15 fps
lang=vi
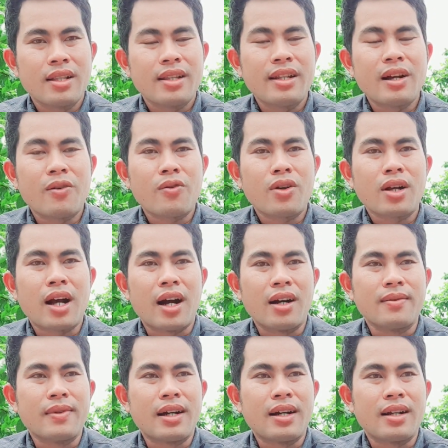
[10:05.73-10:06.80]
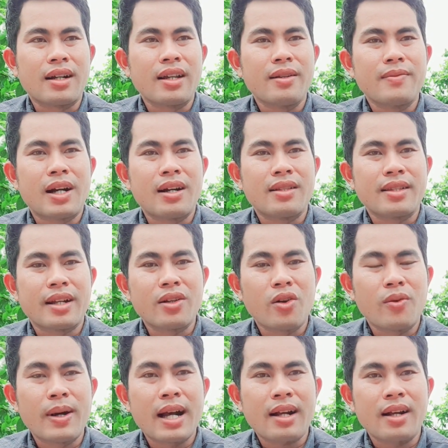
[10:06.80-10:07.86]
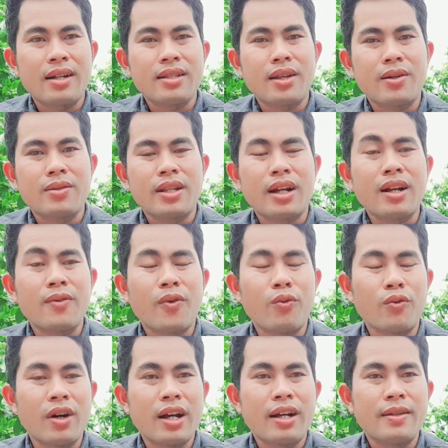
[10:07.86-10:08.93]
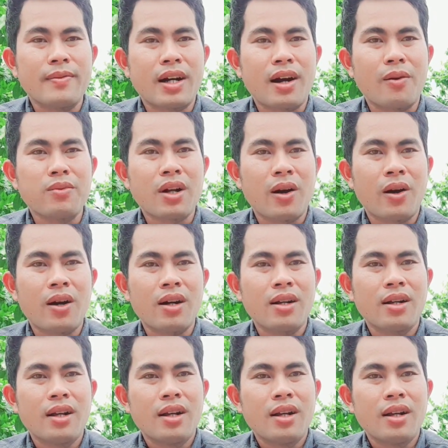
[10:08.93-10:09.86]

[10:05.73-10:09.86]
Chứ đâu có ngờ mà khi mà những cô bác ở những những cái vùng quê mà không có,